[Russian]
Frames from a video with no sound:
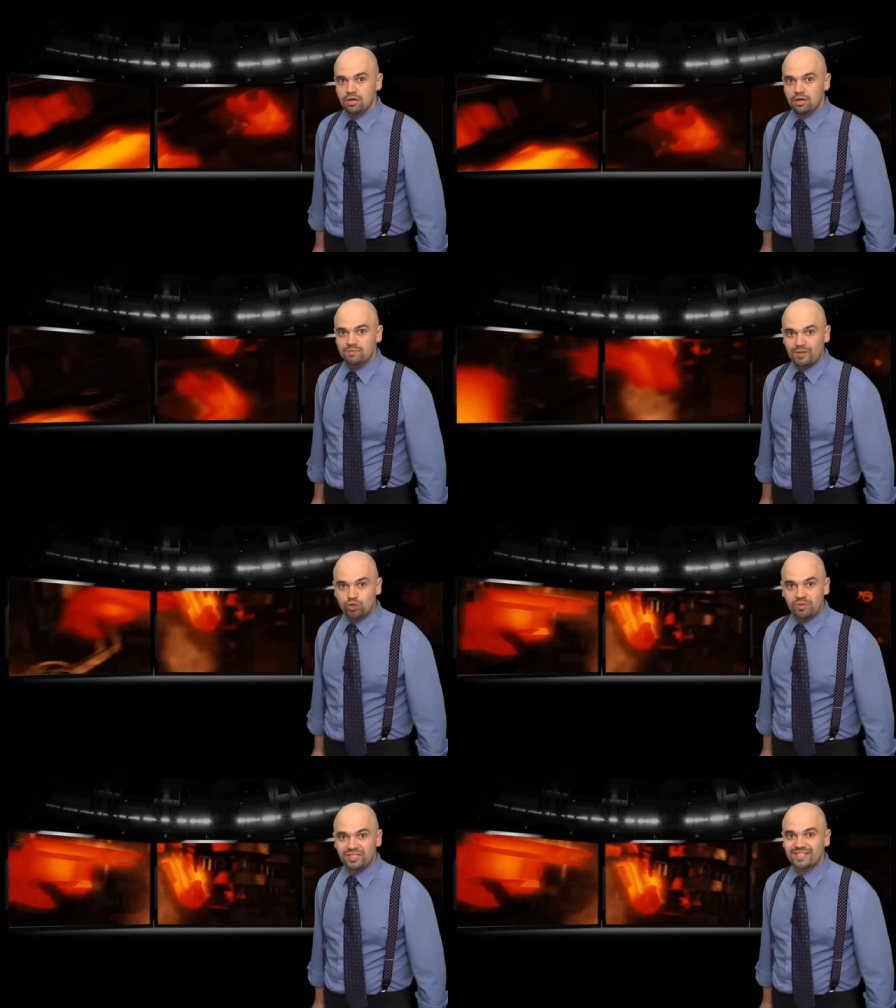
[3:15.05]

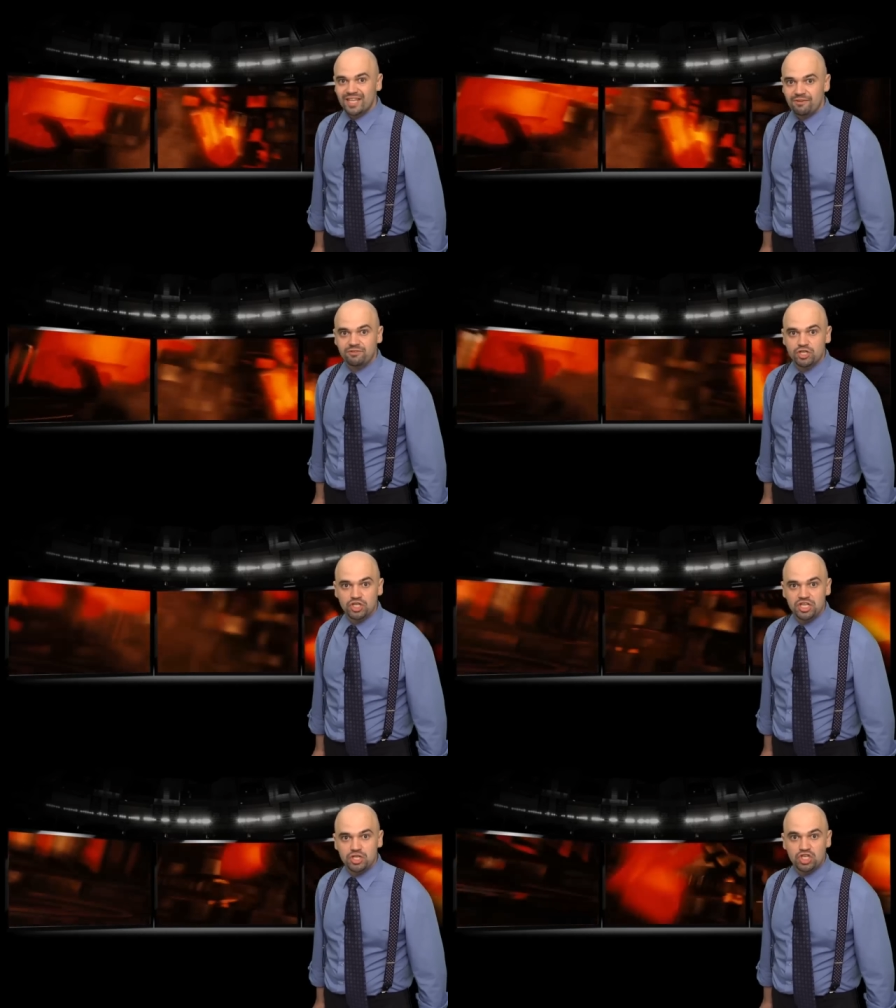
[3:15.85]
способных заставить ваши
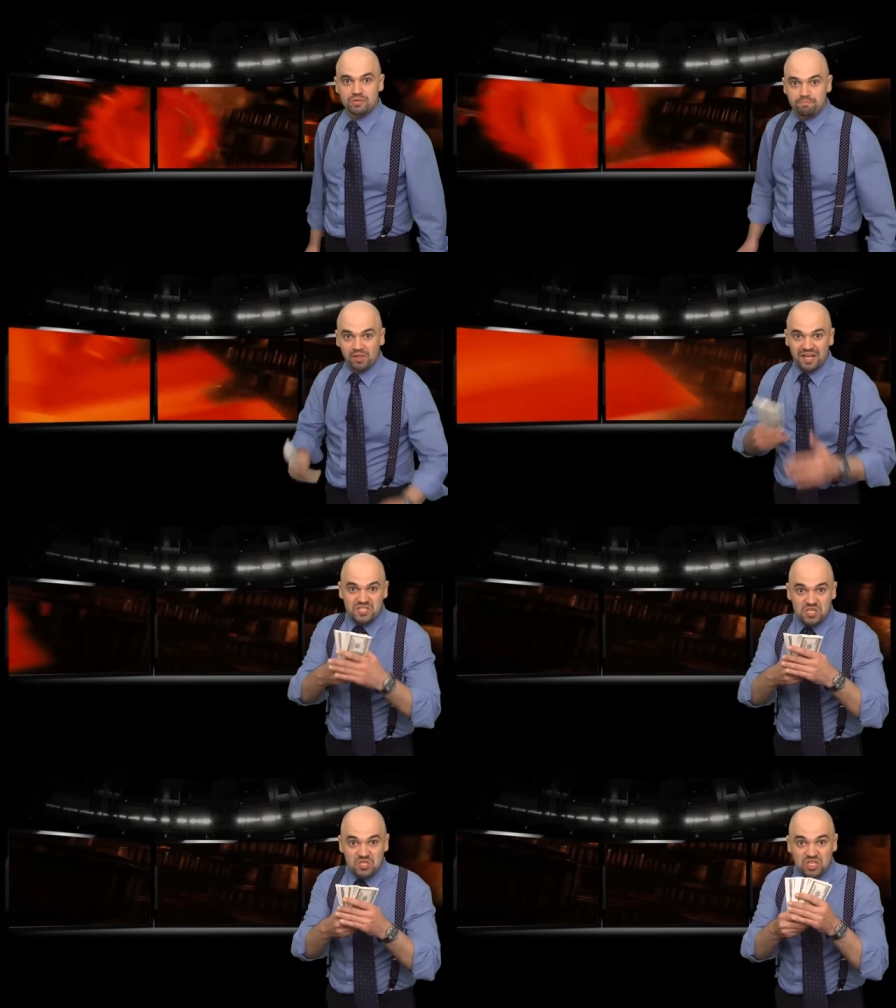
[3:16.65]
денежки
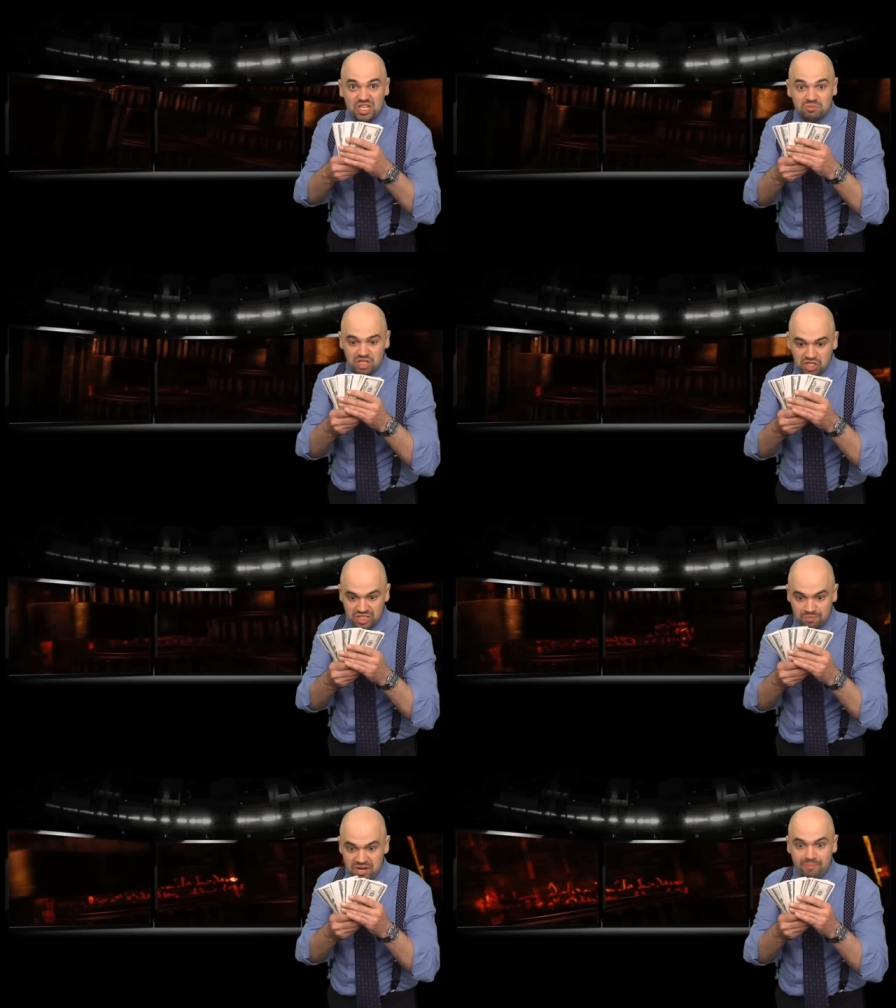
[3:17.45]
плодиться и
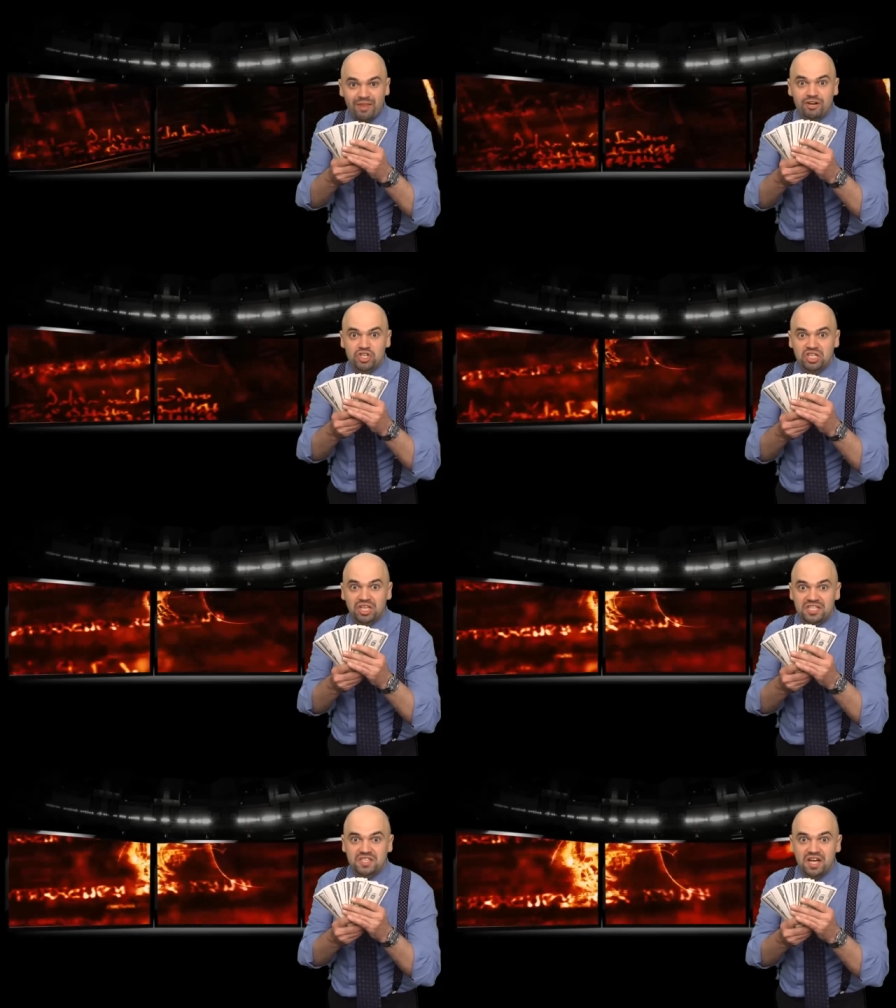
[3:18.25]
размножаться прямо на ваших
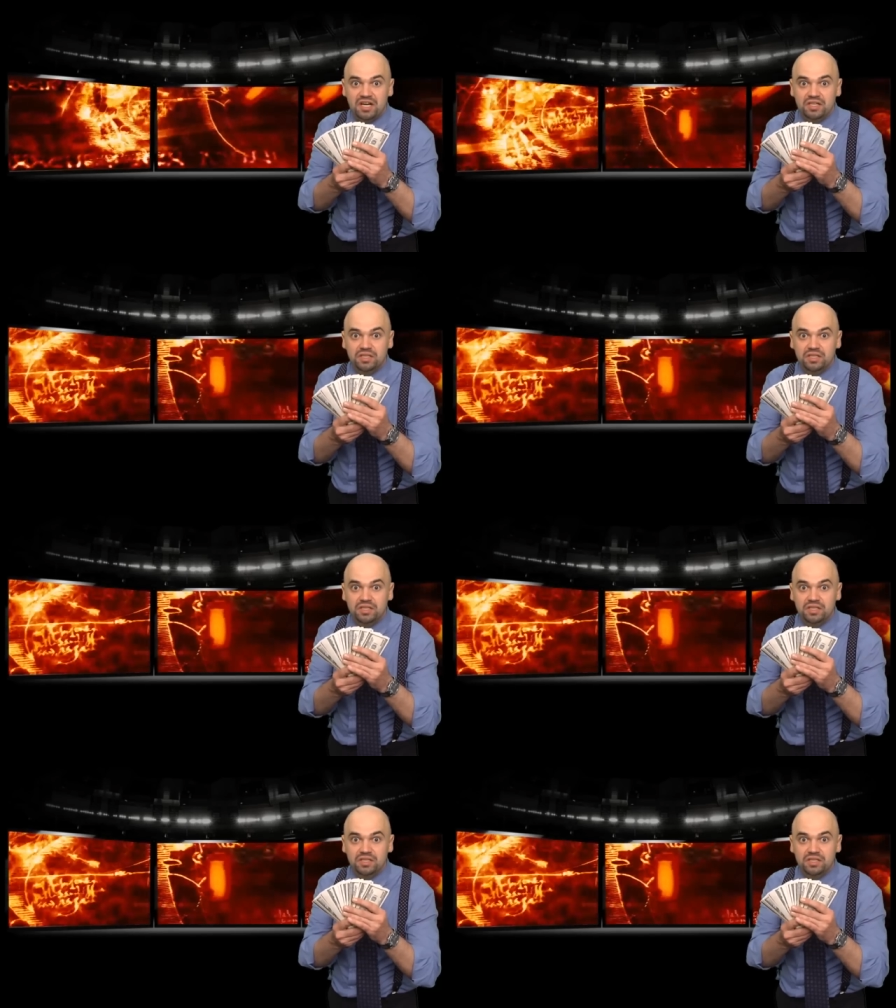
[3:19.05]
глазах.